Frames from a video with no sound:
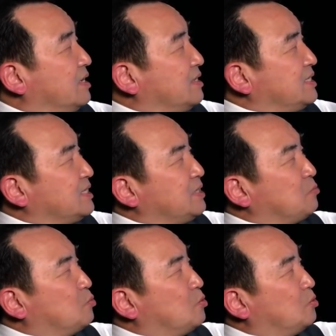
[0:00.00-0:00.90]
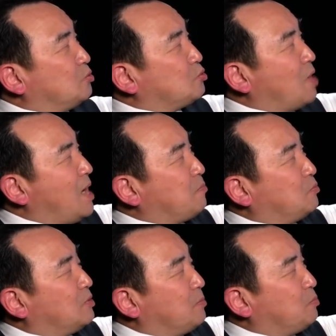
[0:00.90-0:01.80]
星期五抓
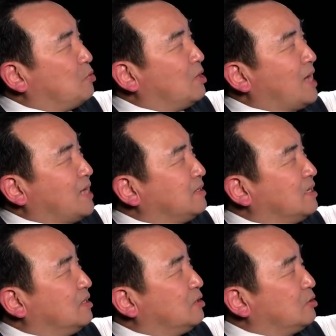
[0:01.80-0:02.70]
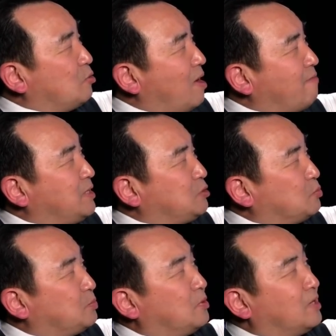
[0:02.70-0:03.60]
捕了波兰的华为驻
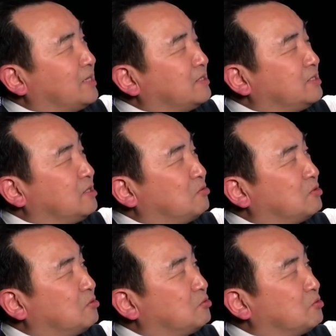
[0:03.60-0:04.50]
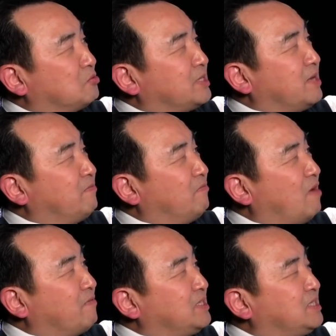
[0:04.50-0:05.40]
波兰的销售总监
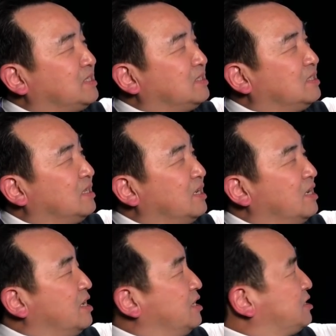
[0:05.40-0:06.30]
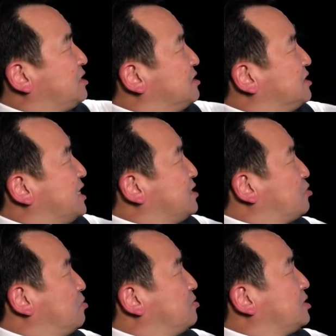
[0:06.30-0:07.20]
王伟京，涉嫌
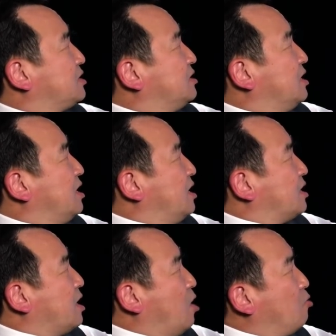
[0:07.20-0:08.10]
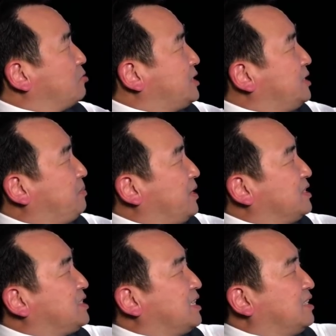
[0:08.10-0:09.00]
从事高级别
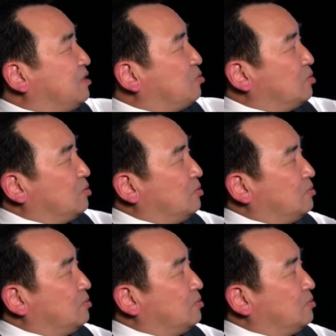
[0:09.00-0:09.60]
间谍活动，